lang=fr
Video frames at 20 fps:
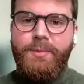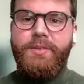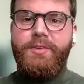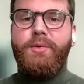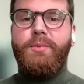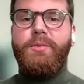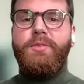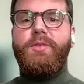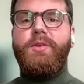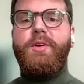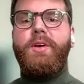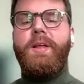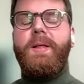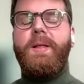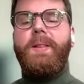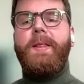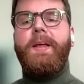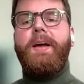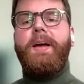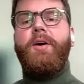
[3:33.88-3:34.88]
Bien sûr, bien sûr.
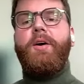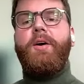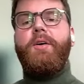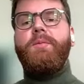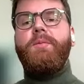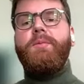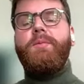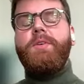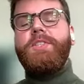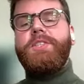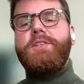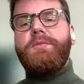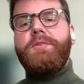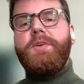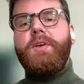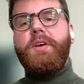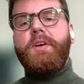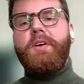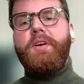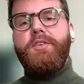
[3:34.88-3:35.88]
Alors, moi, j'ai
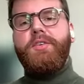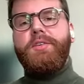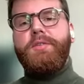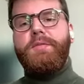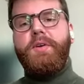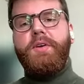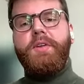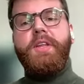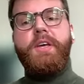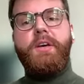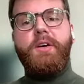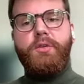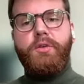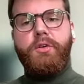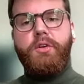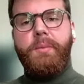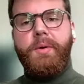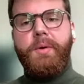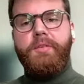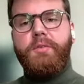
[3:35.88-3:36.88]
fait, une école de
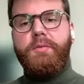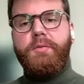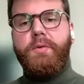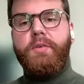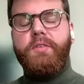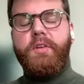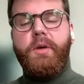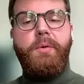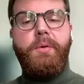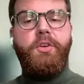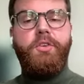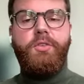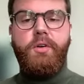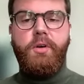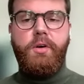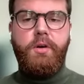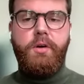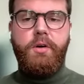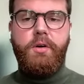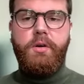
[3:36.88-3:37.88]
commerce en France, un
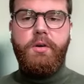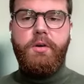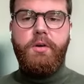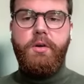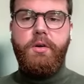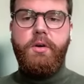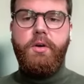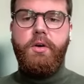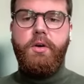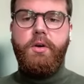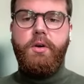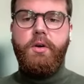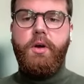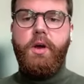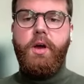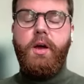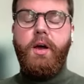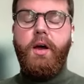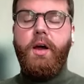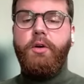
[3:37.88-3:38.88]
bachelor
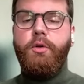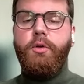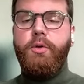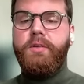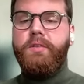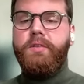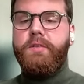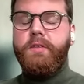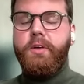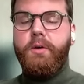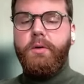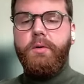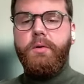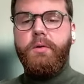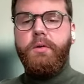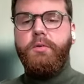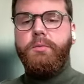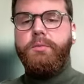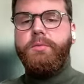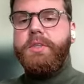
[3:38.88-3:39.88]
à, l'ESCE,
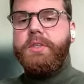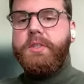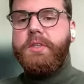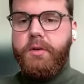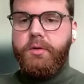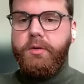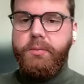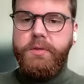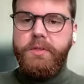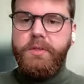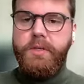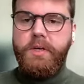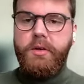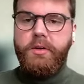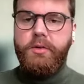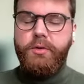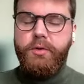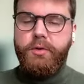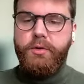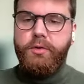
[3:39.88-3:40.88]
une petite, une petite
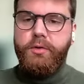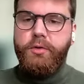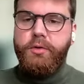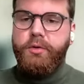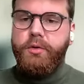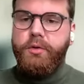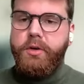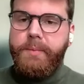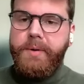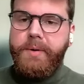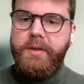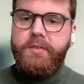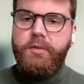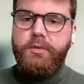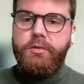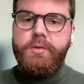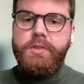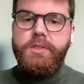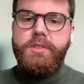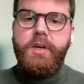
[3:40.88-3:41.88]
école de, de, commerce.
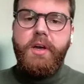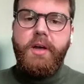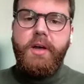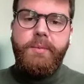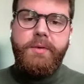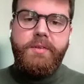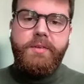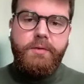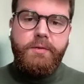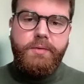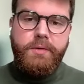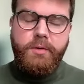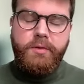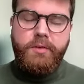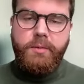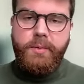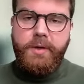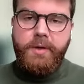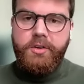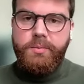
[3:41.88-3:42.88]
Ensuite, j'ai un MSc
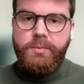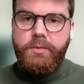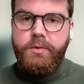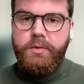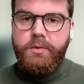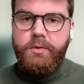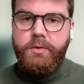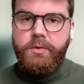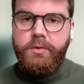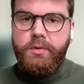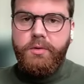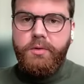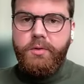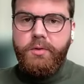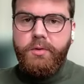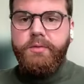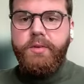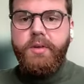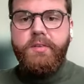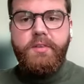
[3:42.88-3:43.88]
Finance et Management de, de
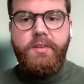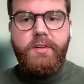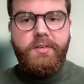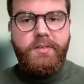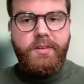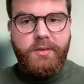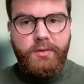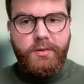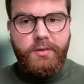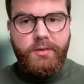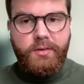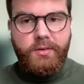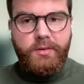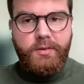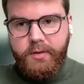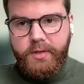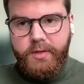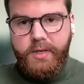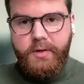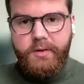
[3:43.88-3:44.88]
l'Université de Saint Andrews
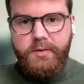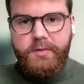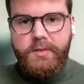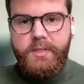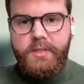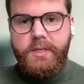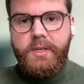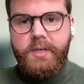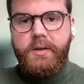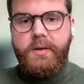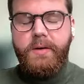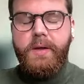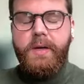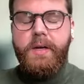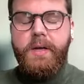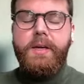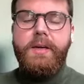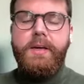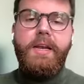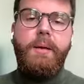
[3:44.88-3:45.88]
en Écosse, qui est
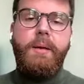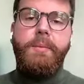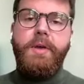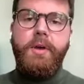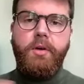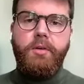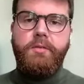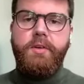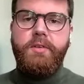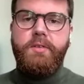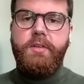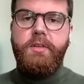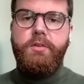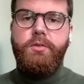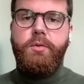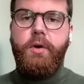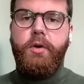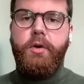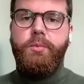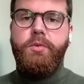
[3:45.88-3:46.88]
la meilleure université
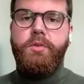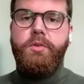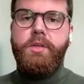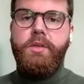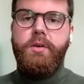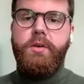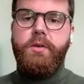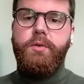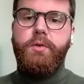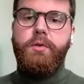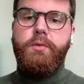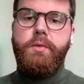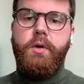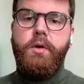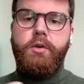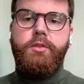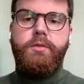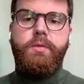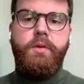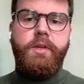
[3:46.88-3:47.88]
du Royaume-Uni
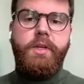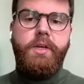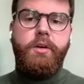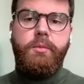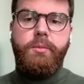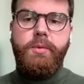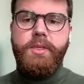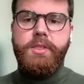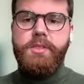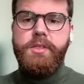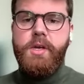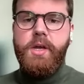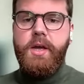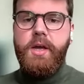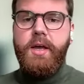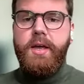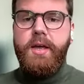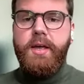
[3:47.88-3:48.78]
devant Oxford et Cambridge.